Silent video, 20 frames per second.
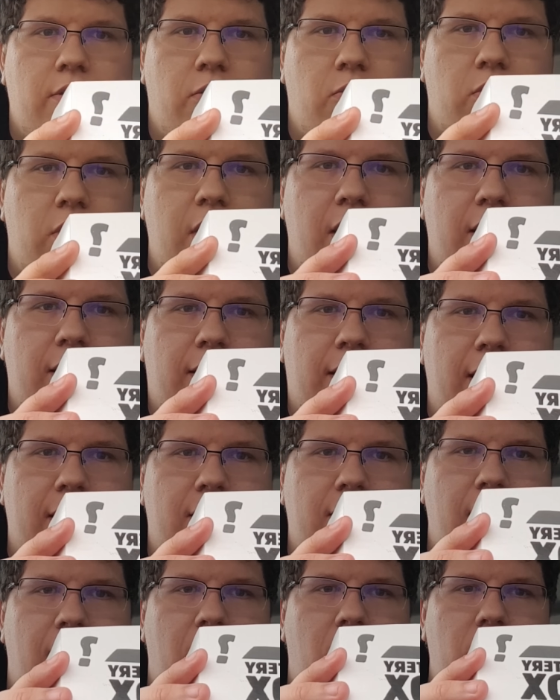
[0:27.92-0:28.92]
So sieht das
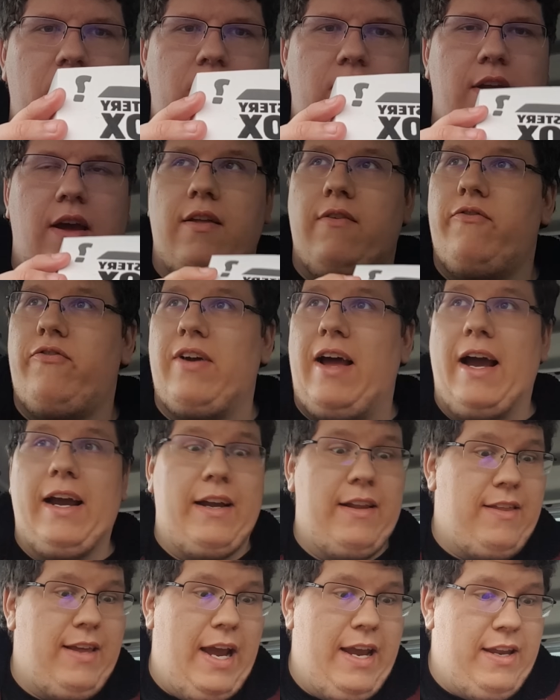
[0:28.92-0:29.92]
Ganze aus. Da ist ein
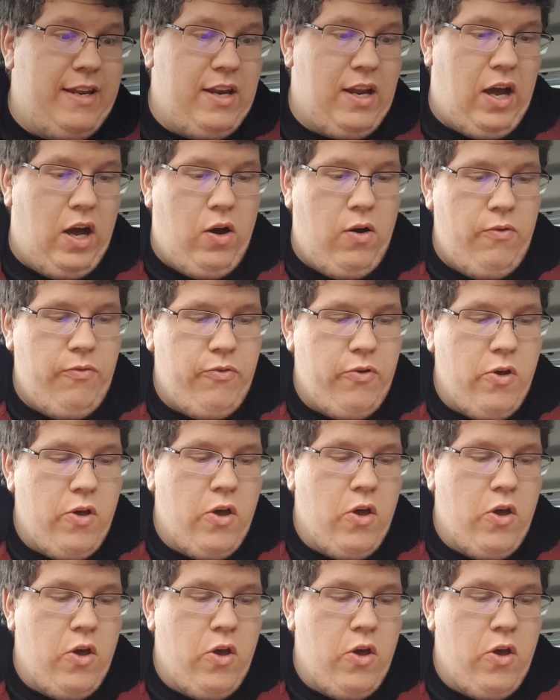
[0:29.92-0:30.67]
Fragezeichen drauf.